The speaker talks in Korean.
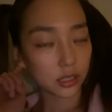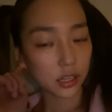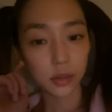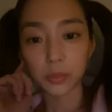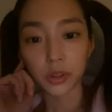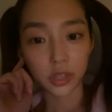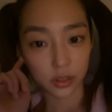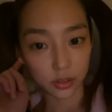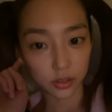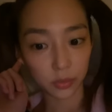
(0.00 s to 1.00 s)
살
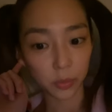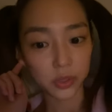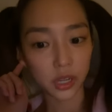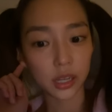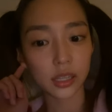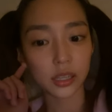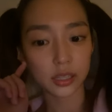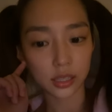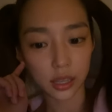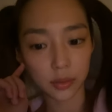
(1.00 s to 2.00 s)
뻔해요. 몇 번 사긴
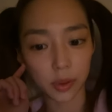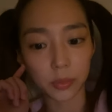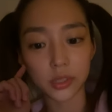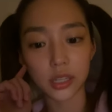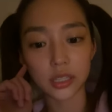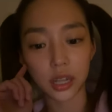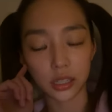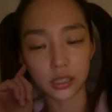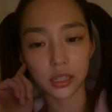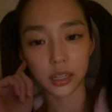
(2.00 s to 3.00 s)
했는데 매번 사진
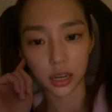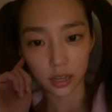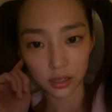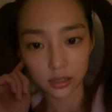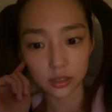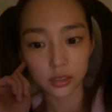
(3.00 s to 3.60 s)
않으니까.